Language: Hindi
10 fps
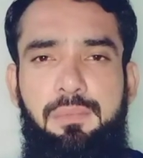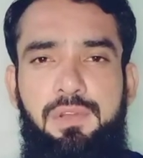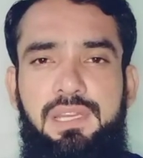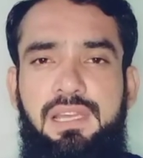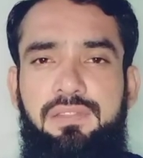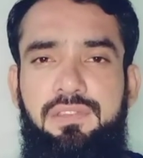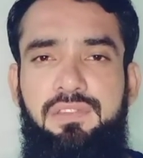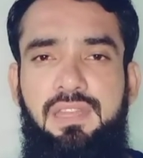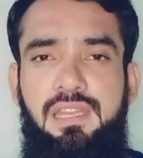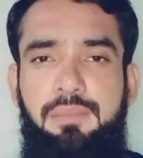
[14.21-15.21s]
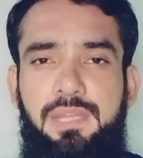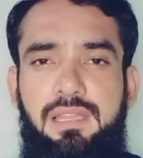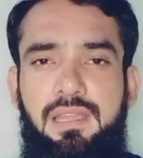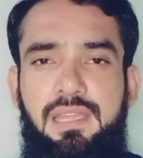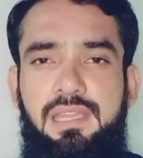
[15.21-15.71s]
मोनेटाइजेशन एनेबल
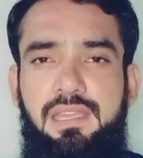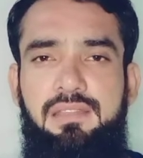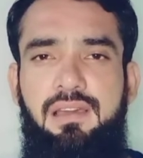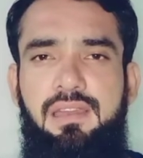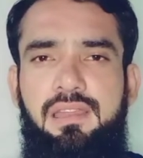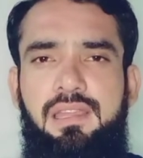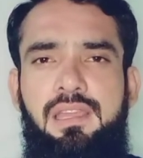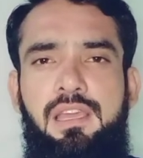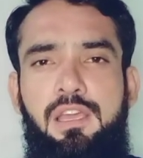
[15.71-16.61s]
नहीं की जा रही